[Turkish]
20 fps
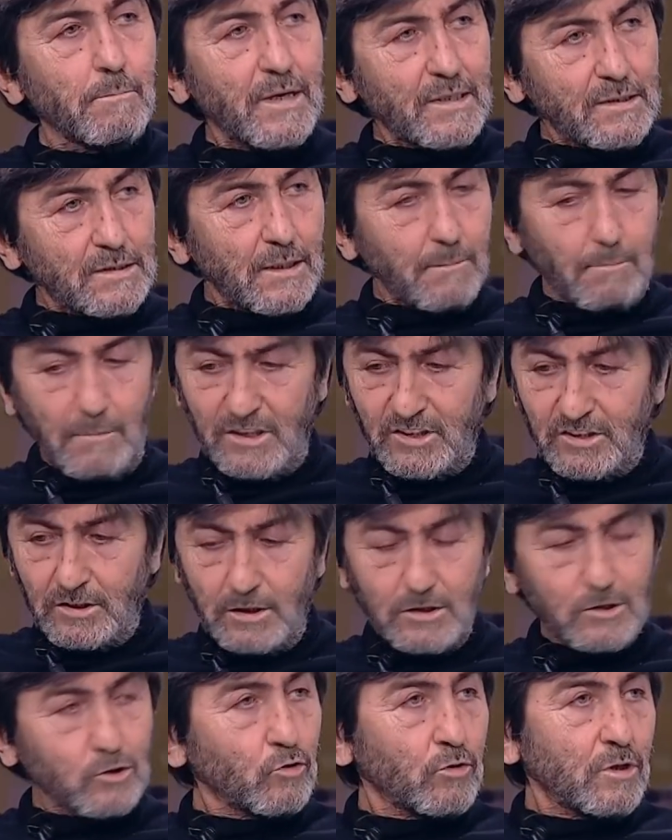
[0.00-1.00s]
Ben de
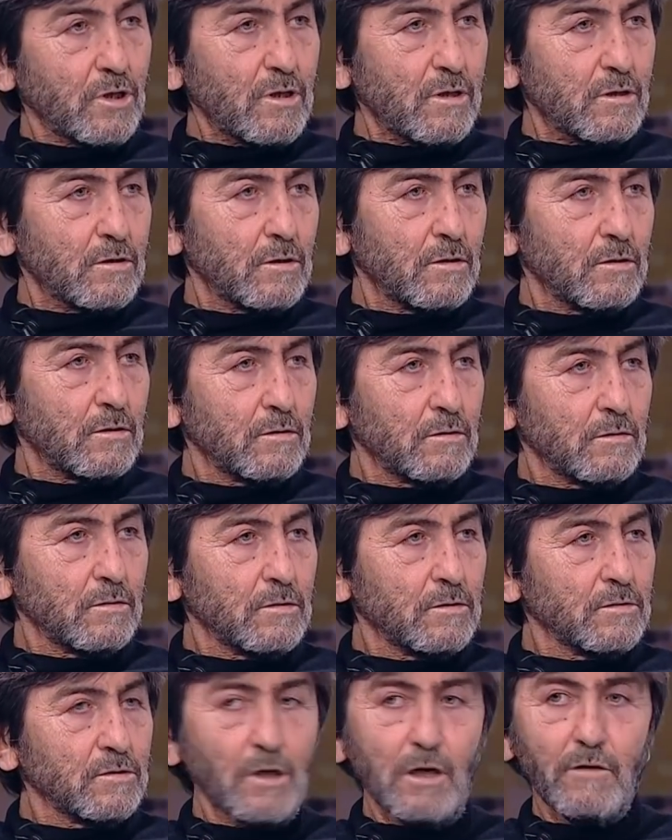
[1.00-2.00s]
maçtan sonra
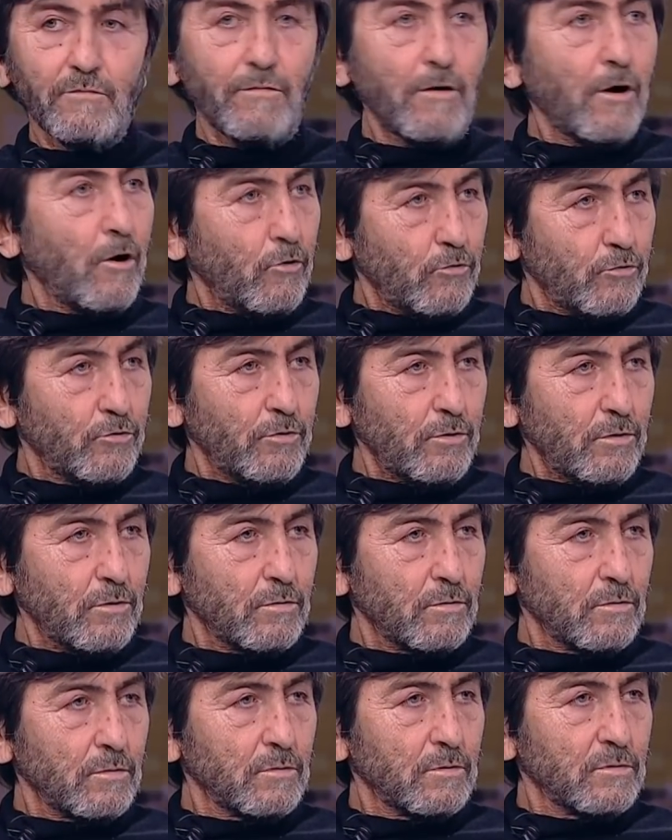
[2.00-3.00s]
ya faulü
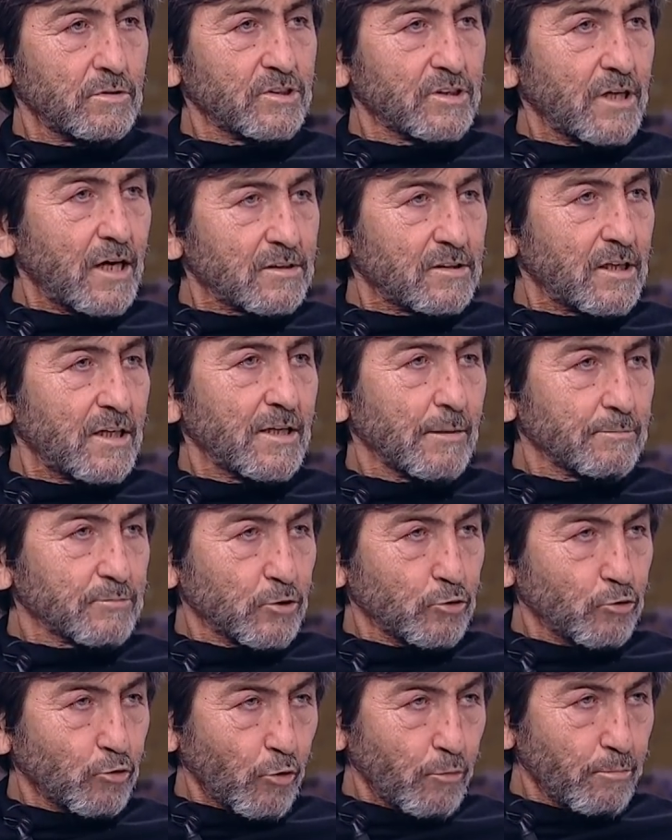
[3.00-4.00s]
Şkertel
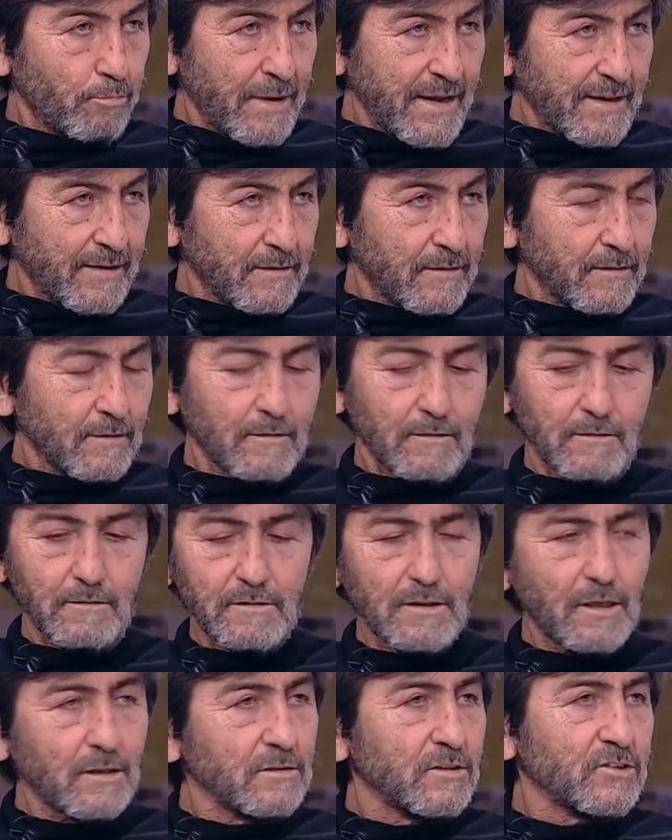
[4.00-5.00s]
yaptı diyorum ben.
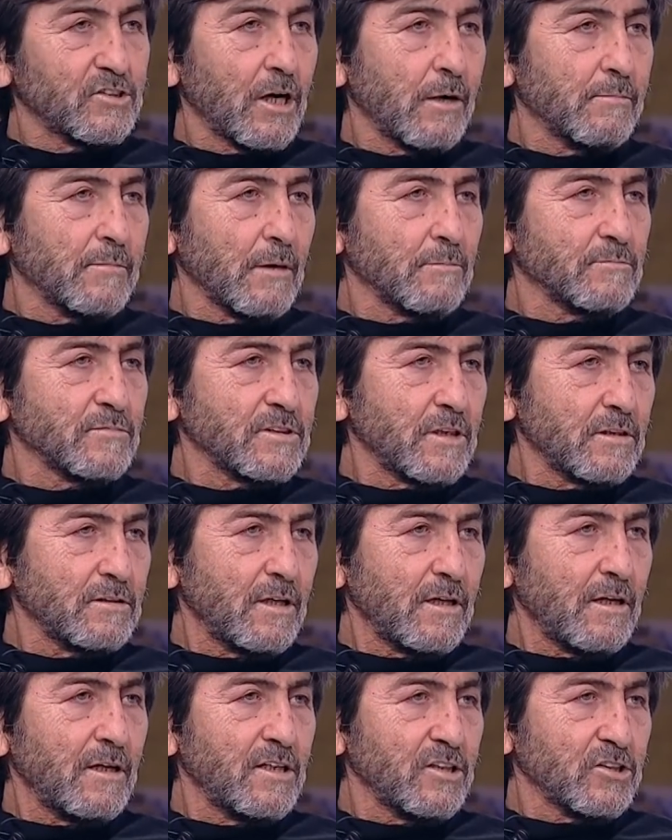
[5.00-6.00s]
Kendi
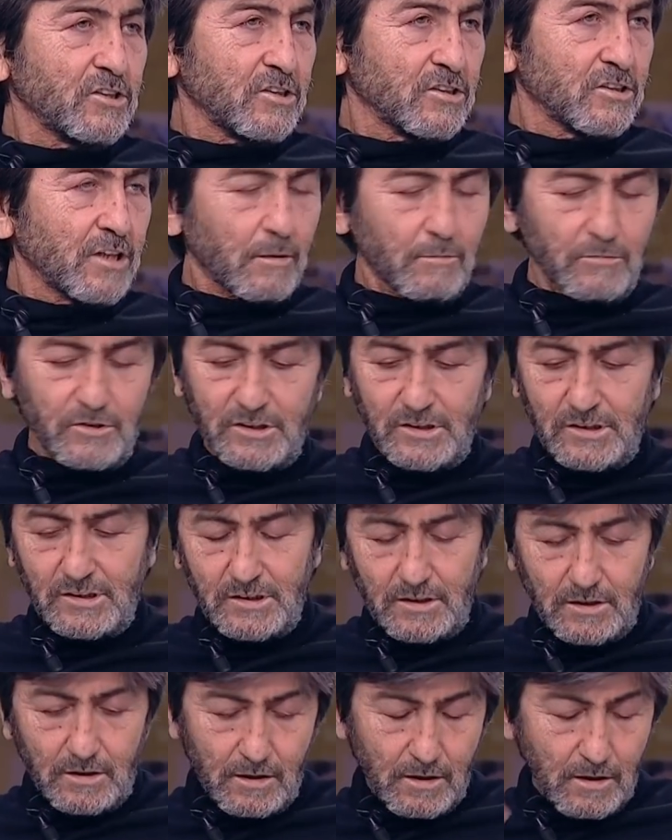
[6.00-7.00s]
camiamızdan da eleştiri
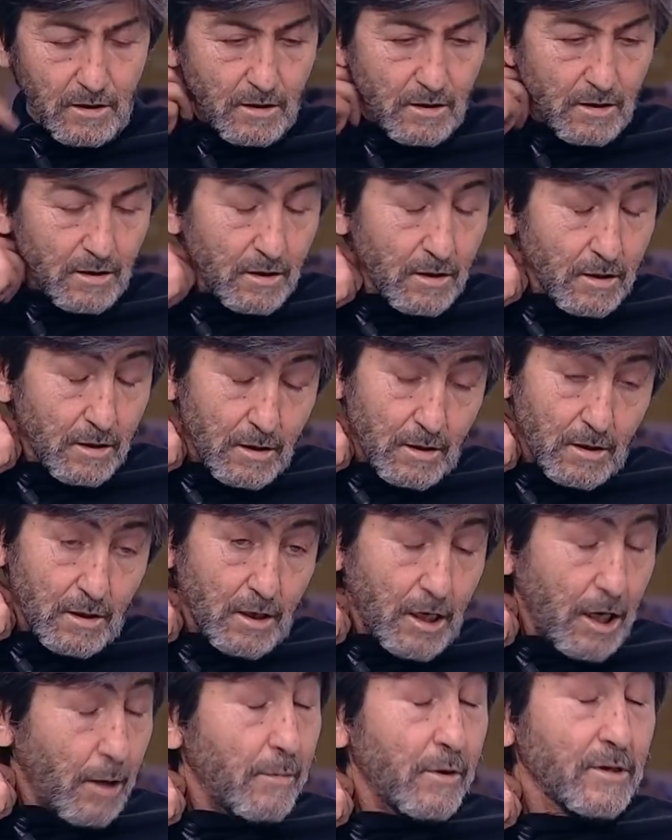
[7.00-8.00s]
almışızdır.
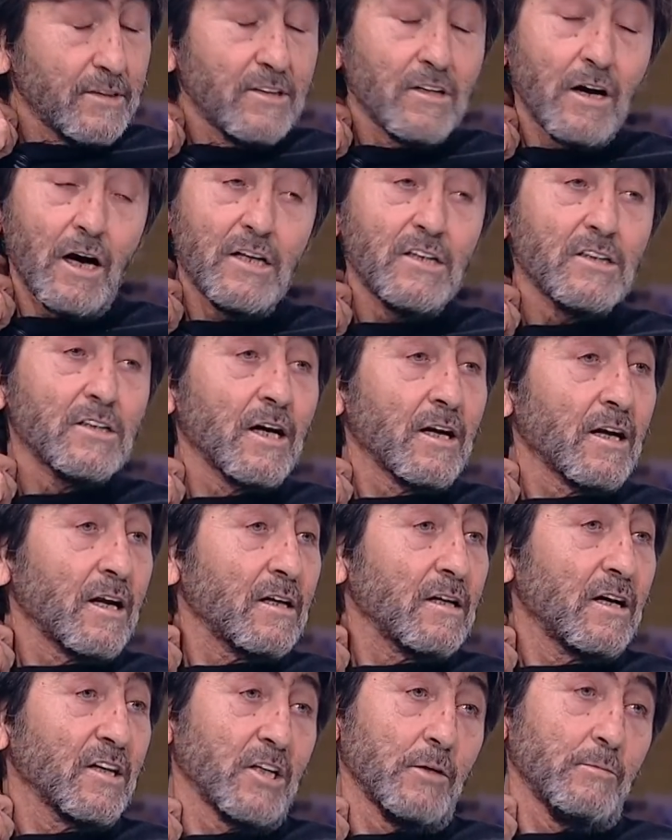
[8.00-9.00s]
Ama nihai
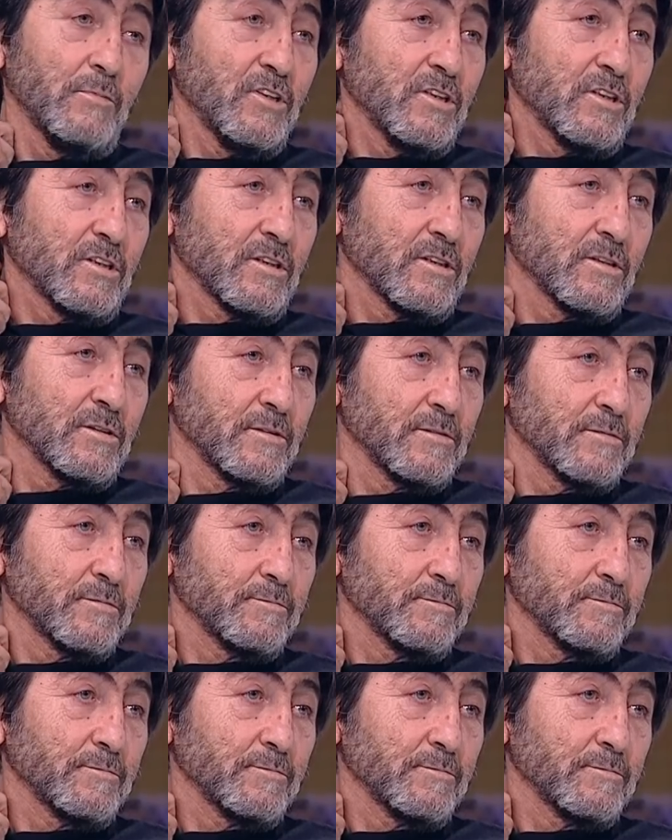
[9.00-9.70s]
karar hakimindir.